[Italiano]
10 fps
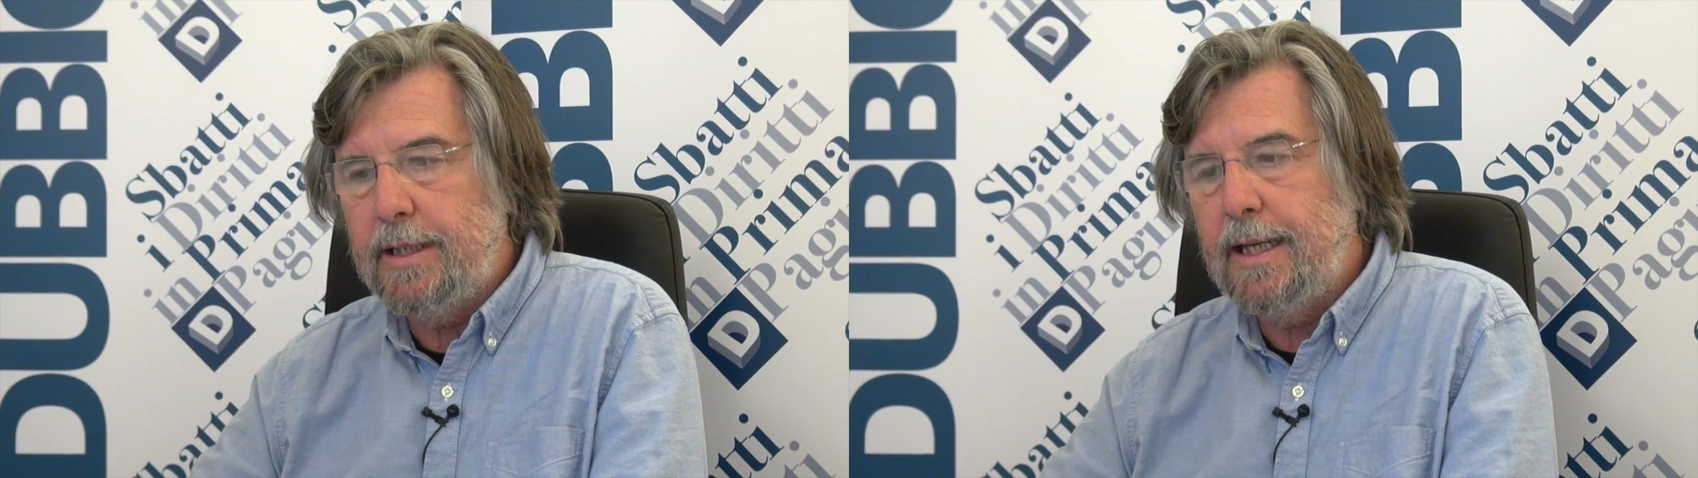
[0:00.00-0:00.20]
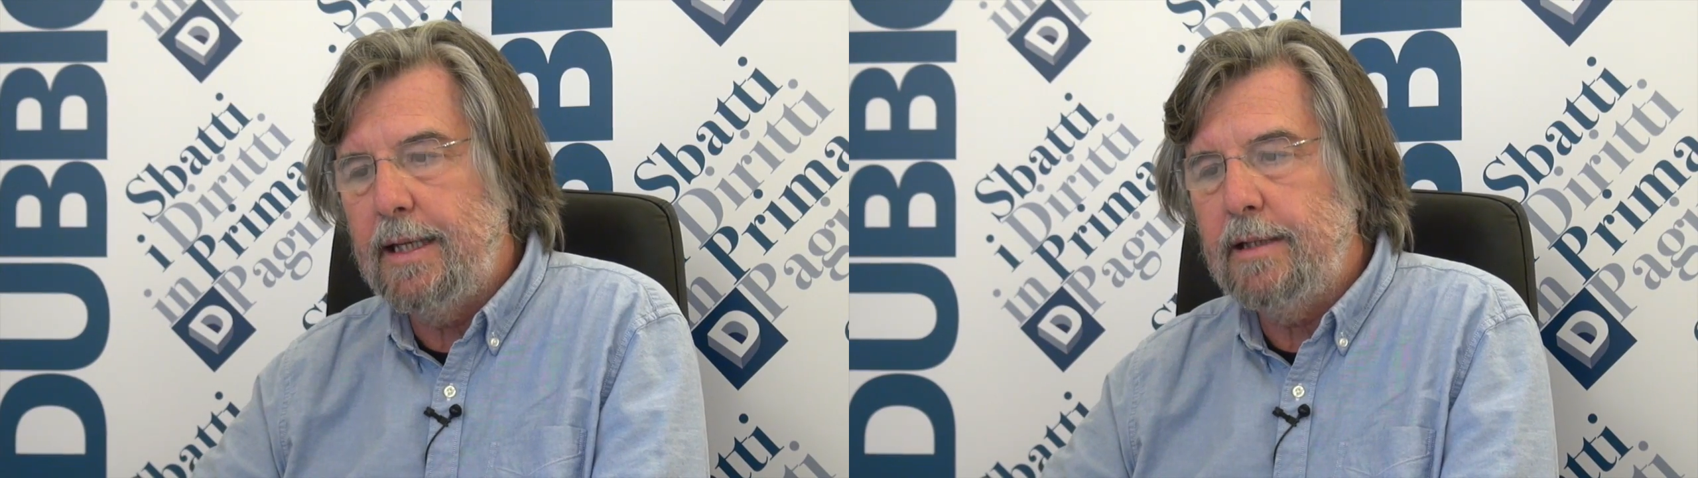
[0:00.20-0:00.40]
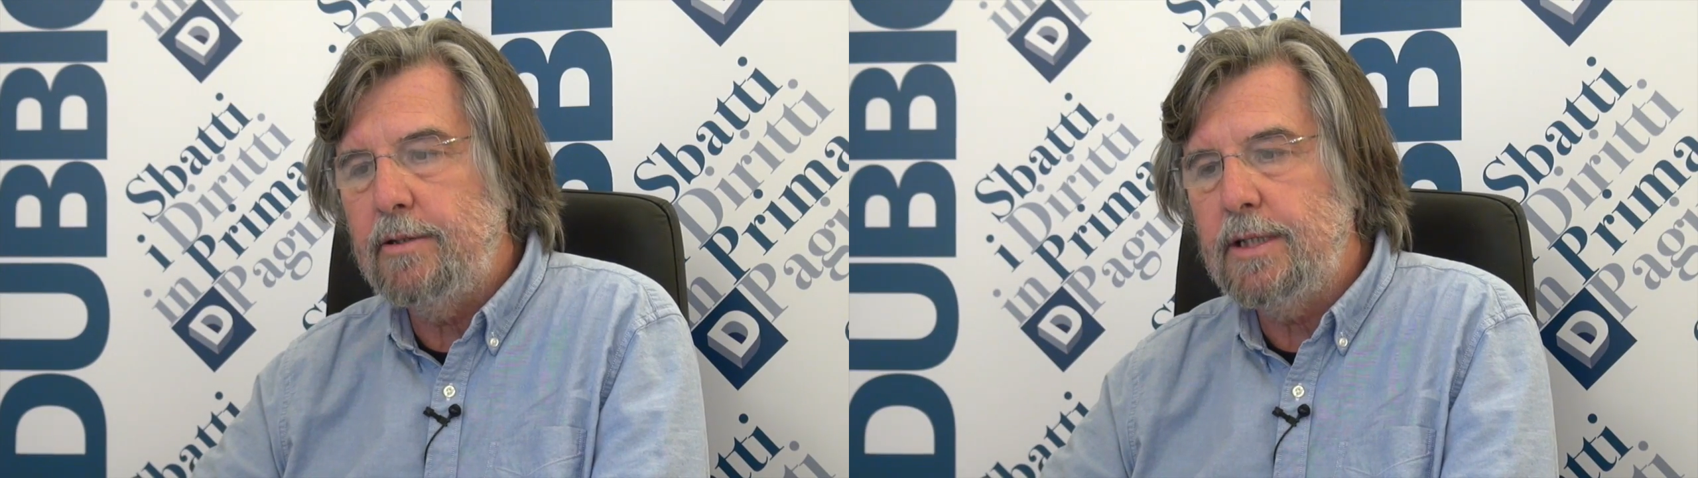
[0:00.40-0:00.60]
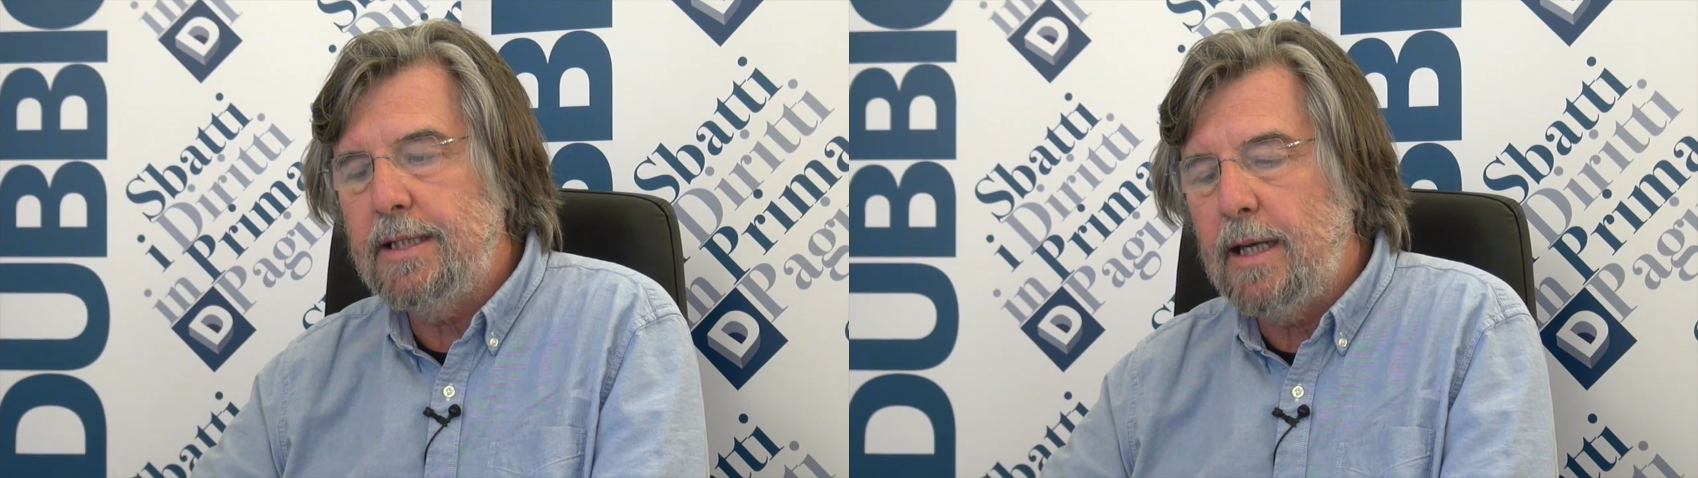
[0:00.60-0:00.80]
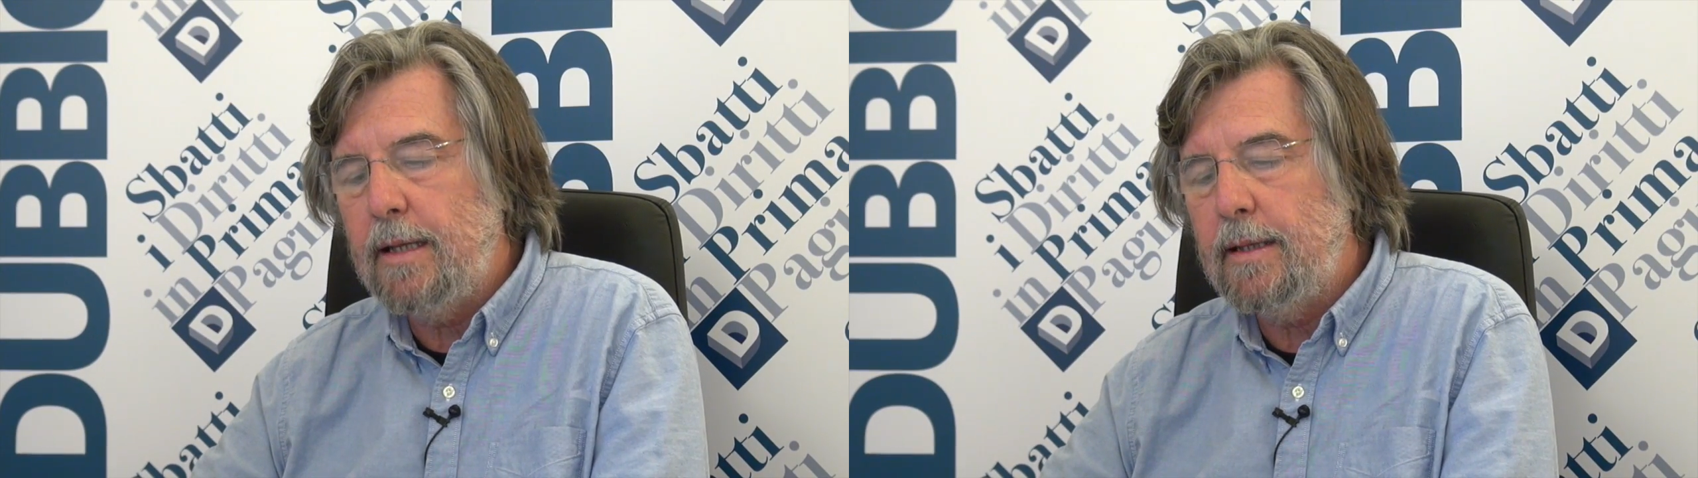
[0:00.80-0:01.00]
Italia il
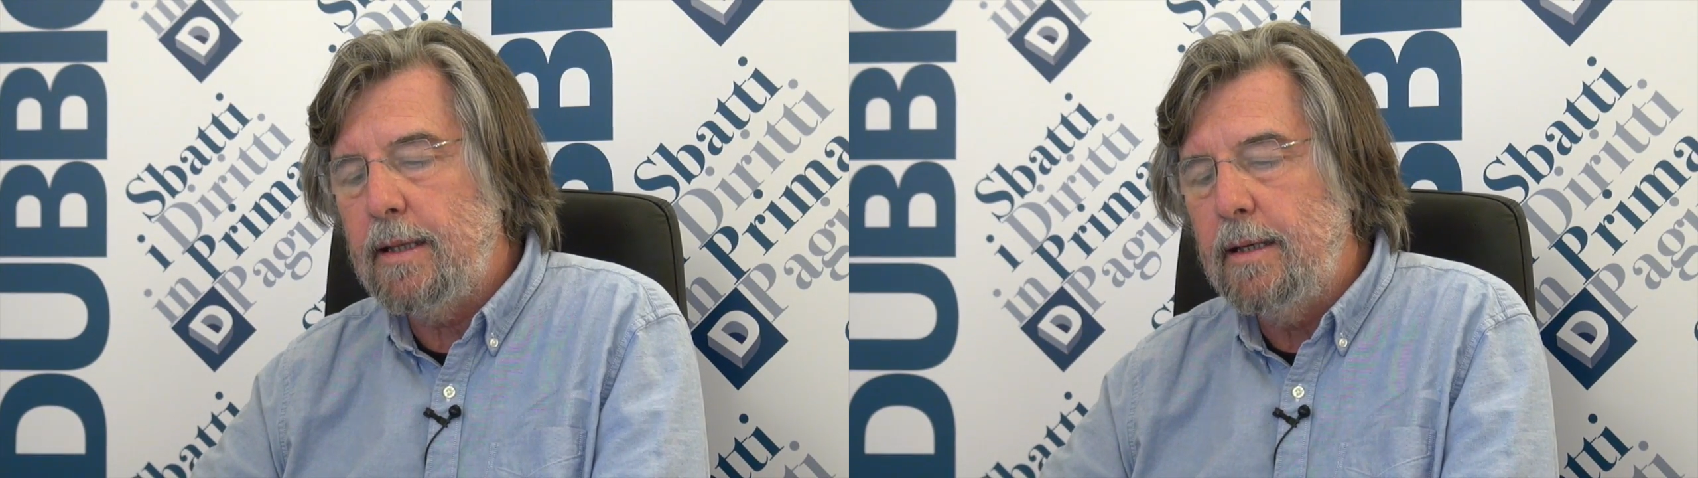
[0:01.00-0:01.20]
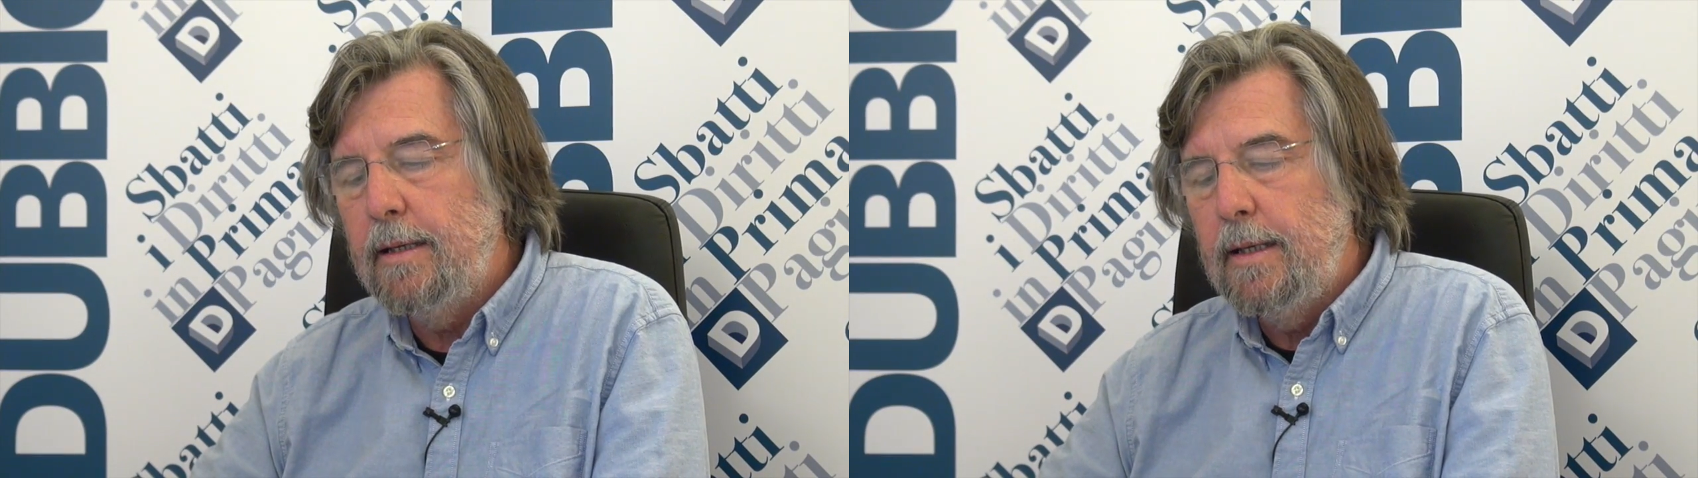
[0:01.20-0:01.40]
G7,